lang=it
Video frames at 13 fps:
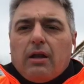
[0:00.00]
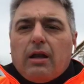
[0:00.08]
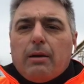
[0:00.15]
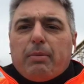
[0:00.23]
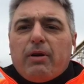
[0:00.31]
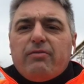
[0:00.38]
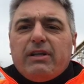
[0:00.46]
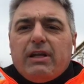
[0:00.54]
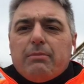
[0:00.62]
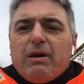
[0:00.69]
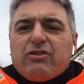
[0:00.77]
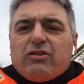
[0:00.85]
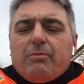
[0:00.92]
La prova di
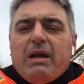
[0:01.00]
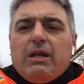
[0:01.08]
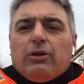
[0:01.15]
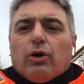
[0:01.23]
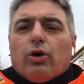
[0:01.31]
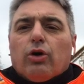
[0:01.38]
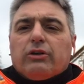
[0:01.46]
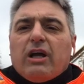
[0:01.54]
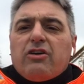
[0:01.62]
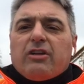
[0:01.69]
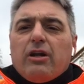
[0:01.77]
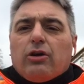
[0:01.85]
abbassamento o test